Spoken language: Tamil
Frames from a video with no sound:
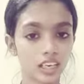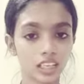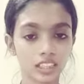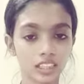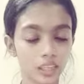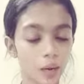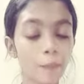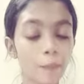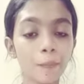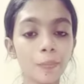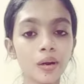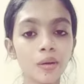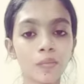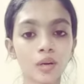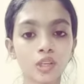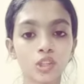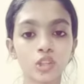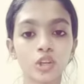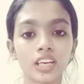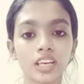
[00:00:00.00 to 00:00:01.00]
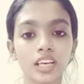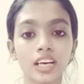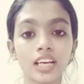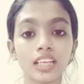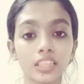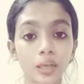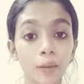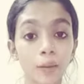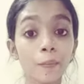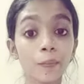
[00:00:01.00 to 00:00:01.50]
ட்ரம்ப்னு மட்டும் இல்லை
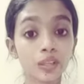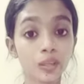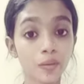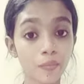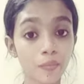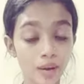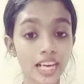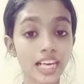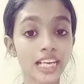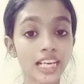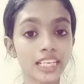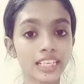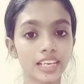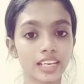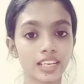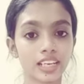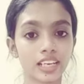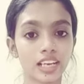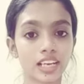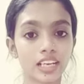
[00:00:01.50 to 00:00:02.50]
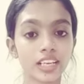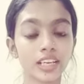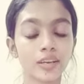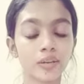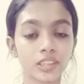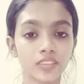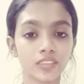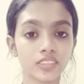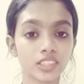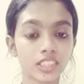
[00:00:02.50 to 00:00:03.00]
ட்ரம்ப் வந்து மிரட்டி கேட்குறாரு
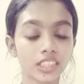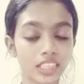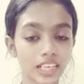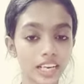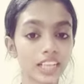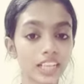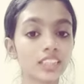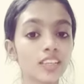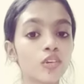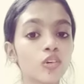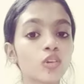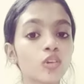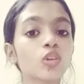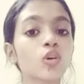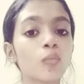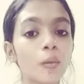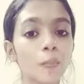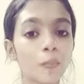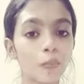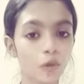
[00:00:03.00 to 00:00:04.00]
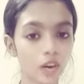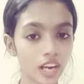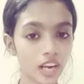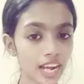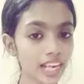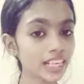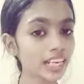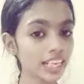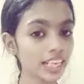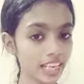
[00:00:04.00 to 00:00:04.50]
இந்த இந்த நேரத்தில் இவங்க வந்து ரொம்ப
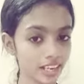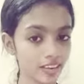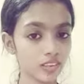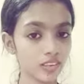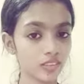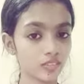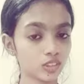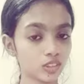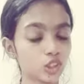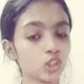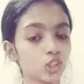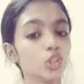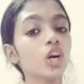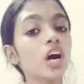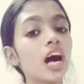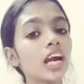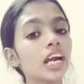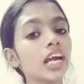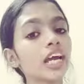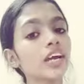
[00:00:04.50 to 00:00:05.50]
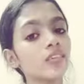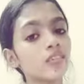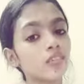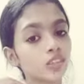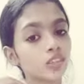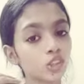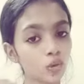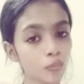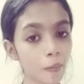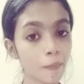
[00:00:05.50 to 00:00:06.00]
பொலைட்டாக கேட்க வேண்டிய விஷயம் ஆனால் இவர்
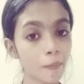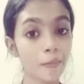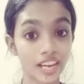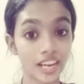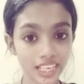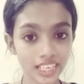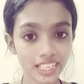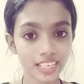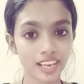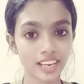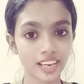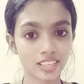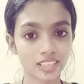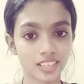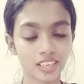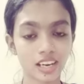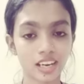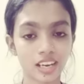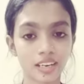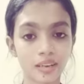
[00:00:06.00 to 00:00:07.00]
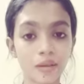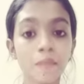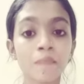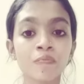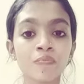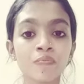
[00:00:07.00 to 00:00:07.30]
வந்து ரொம்ப மிரட்டி கேட்டிருக்காரு